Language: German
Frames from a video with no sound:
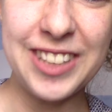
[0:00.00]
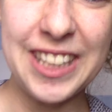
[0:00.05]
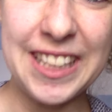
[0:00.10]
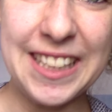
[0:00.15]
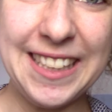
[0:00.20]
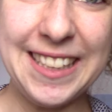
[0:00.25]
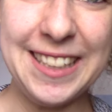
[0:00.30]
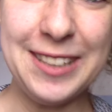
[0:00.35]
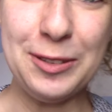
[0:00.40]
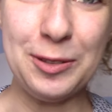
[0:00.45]

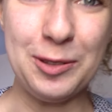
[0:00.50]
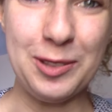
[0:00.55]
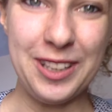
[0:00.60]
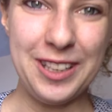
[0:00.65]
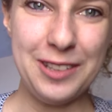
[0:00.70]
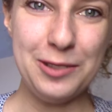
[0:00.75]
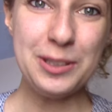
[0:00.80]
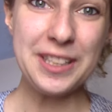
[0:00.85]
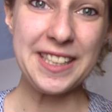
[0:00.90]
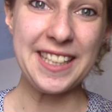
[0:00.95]
So,
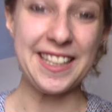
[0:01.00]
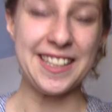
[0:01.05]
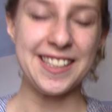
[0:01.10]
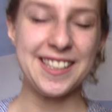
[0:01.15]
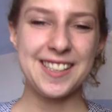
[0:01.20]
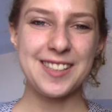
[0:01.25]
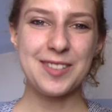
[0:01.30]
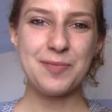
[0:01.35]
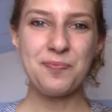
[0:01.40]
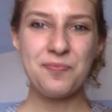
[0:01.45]
los geht's.
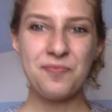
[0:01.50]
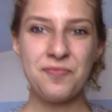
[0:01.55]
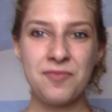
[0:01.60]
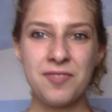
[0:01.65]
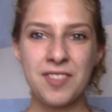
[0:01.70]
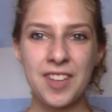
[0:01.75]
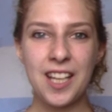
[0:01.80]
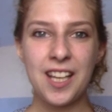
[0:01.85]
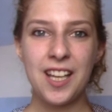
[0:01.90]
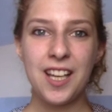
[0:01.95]

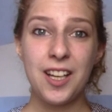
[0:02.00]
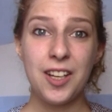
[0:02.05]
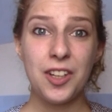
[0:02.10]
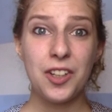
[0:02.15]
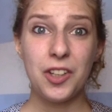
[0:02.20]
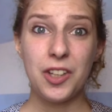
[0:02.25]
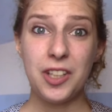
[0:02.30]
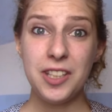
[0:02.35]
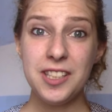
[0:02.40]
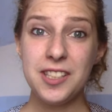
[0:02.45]

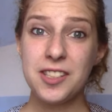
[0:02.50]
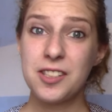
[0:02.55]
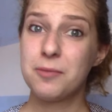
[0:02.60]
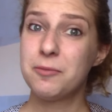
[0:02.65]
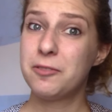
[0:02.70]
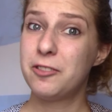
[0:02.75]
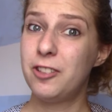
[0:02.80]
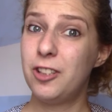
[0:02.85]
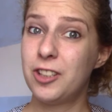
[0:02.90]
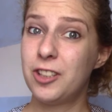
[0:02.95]
Heute zum
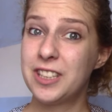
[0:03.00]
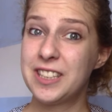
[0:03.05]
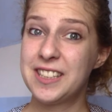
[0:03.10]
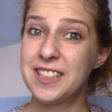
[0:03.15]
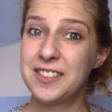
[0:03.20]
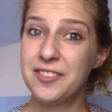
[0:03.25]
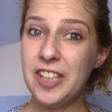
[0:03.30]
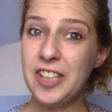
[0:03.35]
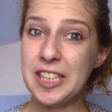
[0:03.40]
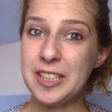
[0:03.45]
Vlog
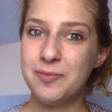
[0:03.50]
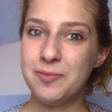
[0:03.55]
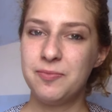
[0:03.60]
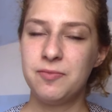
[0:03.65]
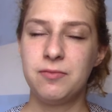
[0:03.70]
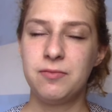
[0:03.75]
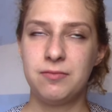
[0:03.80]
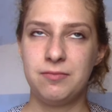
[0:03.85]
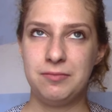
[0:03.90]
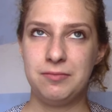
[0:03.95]
2.
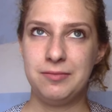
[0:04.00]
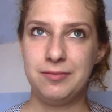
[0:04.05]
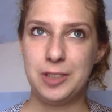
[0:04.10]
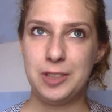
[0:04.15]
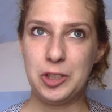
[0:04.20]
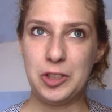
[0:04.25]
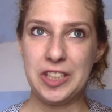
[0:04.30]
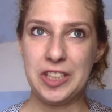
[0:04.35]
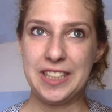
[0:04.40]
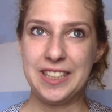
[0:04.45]

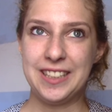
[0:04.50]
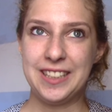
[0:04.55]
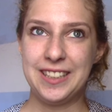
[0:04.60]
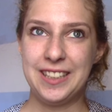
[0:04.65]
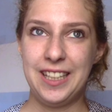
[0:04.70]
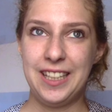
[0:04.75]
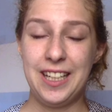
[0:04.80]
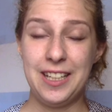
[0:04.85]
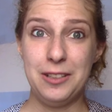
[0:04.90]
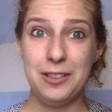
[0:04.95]
Oder
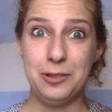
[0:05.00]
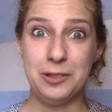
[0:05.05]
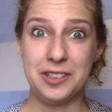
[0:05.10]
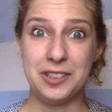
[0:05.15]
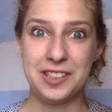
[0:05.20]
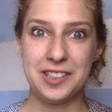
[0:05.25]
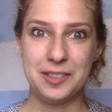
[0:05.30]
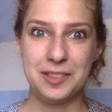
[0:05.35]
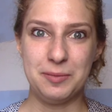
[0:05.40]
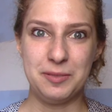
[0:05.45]
hallo
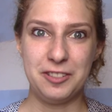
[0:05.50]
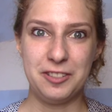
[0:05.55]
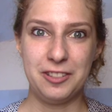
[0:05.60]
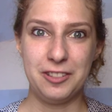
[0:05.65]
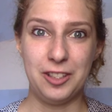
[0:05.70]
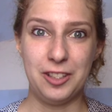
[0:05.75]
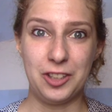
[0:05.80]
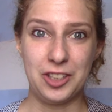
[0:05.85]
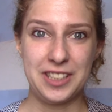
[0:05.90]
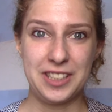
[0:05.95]
zum
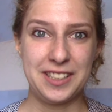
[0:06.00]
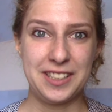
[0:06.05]
Vlog